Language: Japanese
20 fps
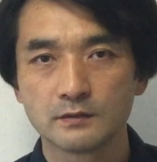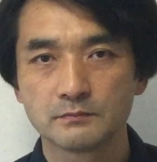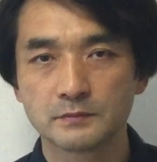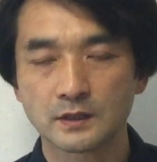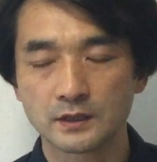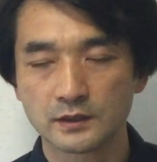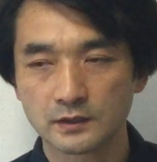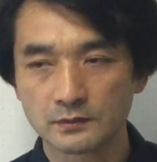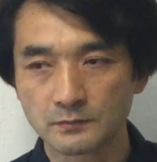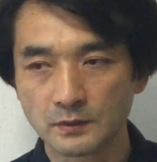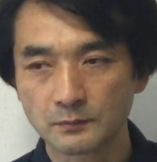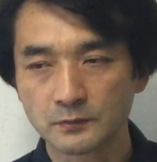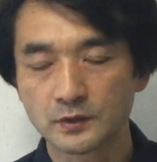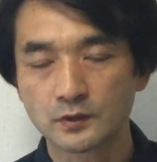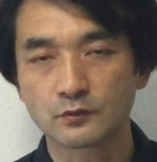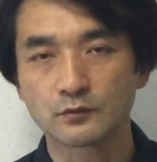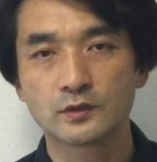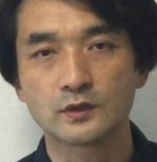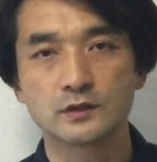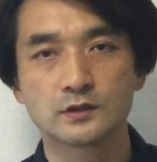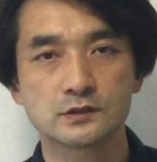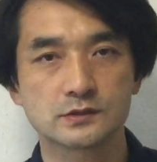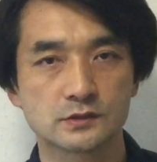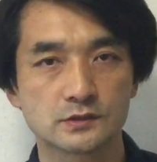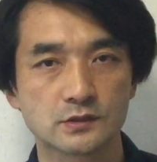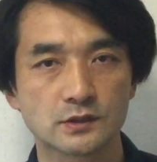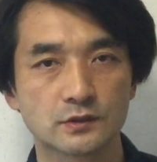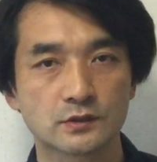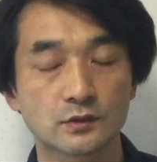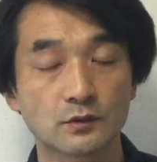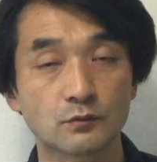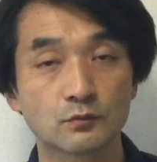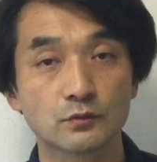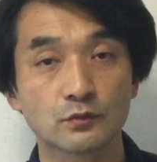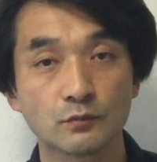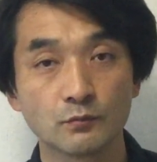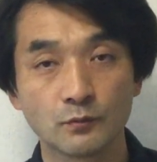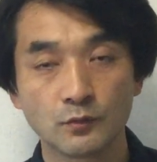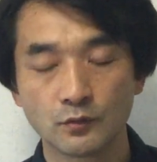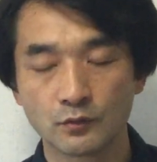まあ、今までお話ししてきたこ
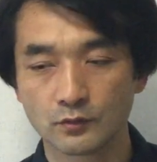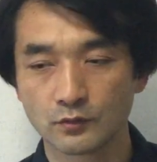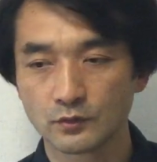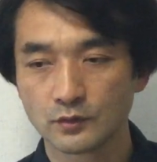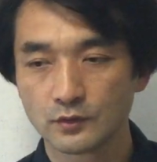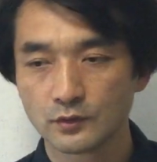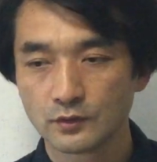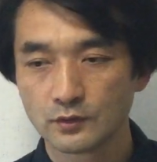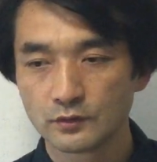とも